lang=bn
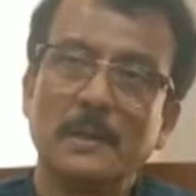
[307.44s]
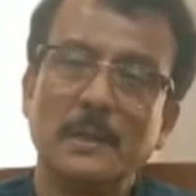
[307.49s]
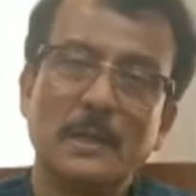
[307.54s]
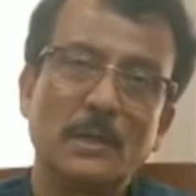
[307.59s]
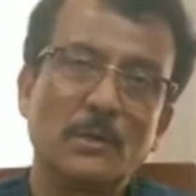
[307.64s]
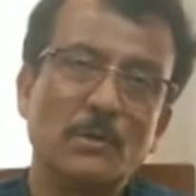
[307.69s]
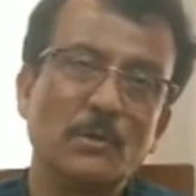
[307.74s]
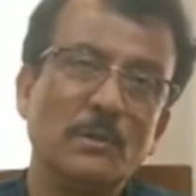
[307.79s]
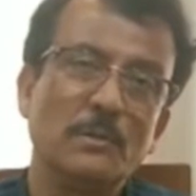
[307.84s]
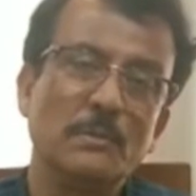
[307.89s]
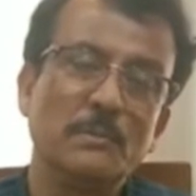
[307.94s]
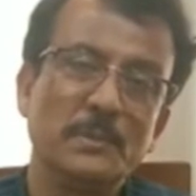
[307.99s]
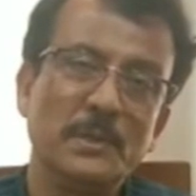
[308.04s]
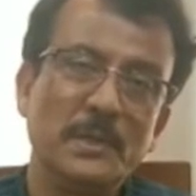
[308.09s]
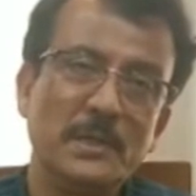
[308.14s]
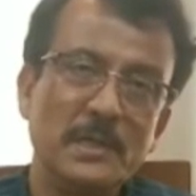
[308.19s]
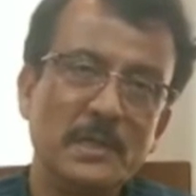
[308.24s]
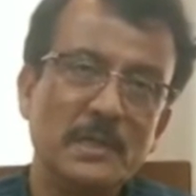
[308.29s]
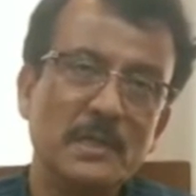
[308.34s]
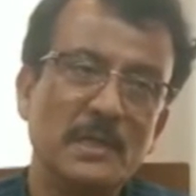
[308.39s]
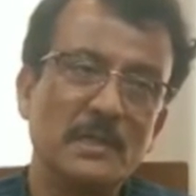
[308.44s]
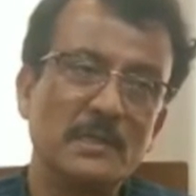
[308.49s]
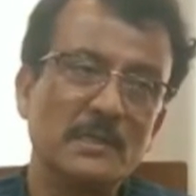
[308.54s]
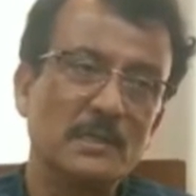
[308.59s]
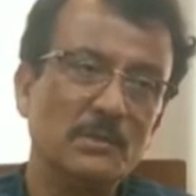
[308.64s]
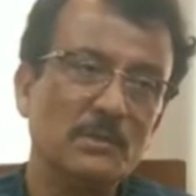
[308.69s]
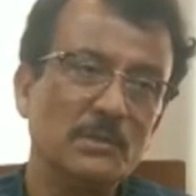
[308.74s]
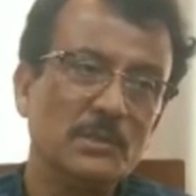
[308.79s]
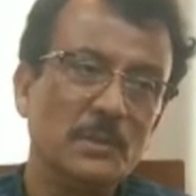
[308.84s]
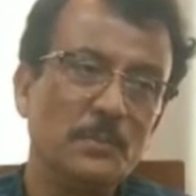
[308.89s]
কারণ বিডিএর
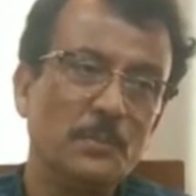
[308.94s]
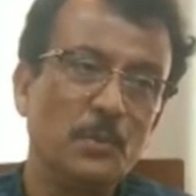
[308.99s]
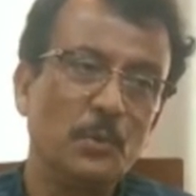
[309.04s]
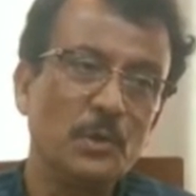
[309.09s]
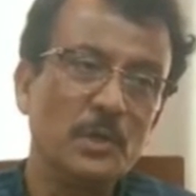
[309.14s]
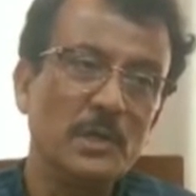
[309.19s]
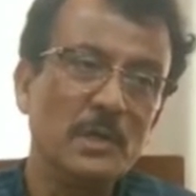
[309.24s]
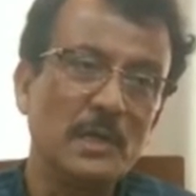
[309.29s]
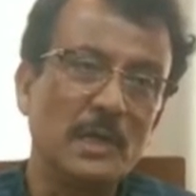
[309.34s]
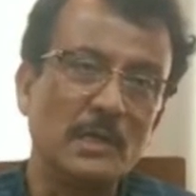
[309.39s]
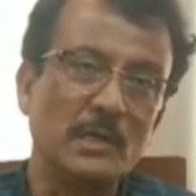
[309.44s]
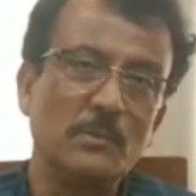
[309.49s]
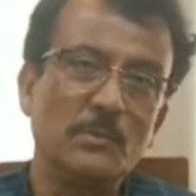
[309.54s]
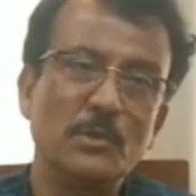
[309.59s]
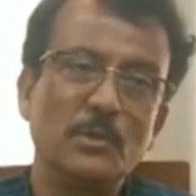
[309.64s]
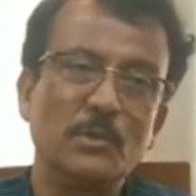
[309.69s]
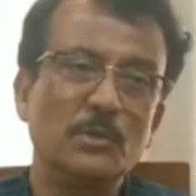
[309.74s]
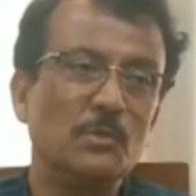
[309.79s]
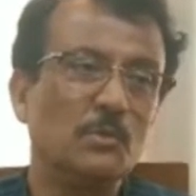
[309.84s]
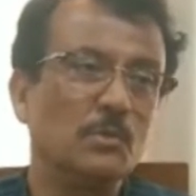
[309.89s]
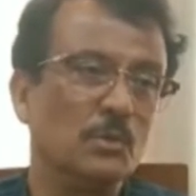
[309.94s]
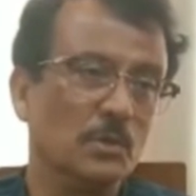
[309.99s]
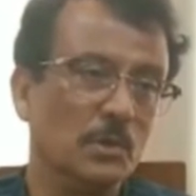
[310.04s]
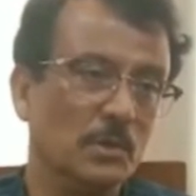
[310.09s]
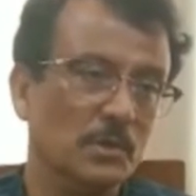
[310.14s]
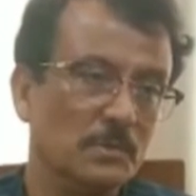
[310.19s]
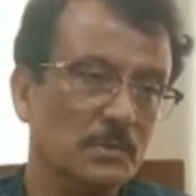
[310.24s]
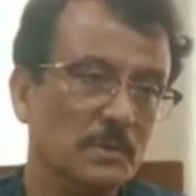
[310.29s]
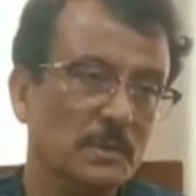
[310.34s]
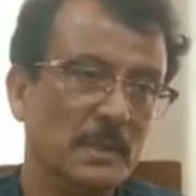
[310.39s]
কাজটা হচ্ছে পরিকাঠামোগত
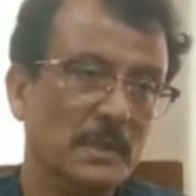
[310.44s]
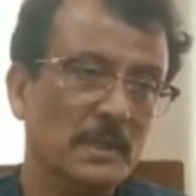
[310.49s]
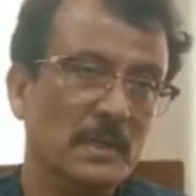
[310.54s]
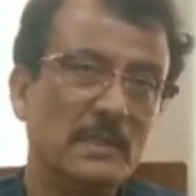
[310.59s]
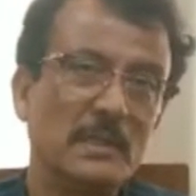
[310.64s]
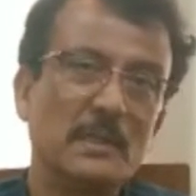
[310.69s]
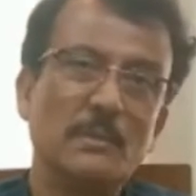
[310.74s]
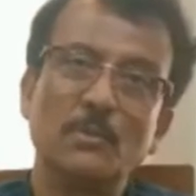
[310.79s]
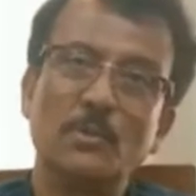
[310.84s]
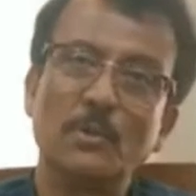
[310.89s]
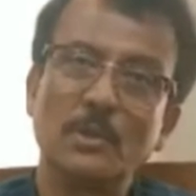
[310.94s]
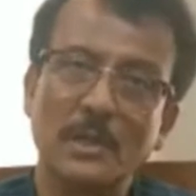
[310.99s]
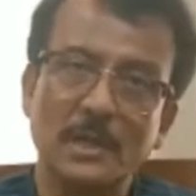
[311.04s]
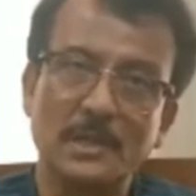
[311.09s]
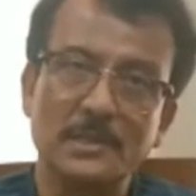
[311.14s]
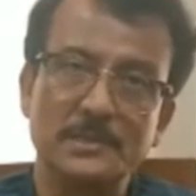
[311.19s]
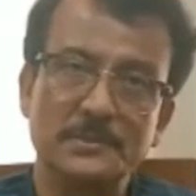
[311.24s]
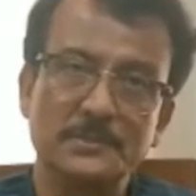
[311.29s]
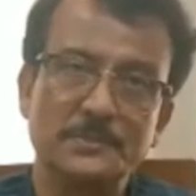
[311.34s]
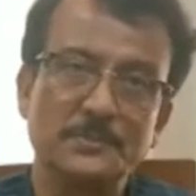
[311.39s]
উন্নয়ন এটা তার মূল কাজ